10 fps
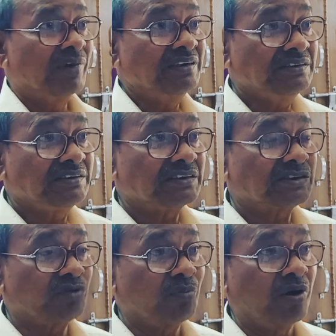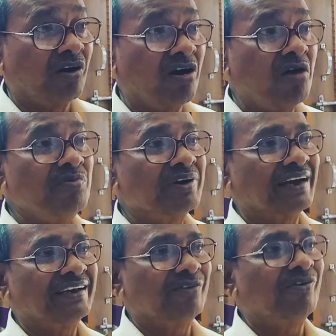మంచి స్వభావము
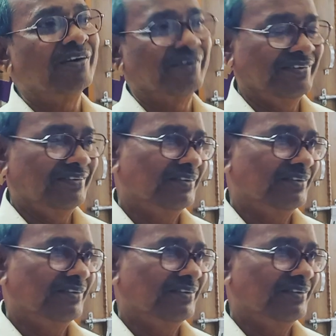కలిగిన వాడు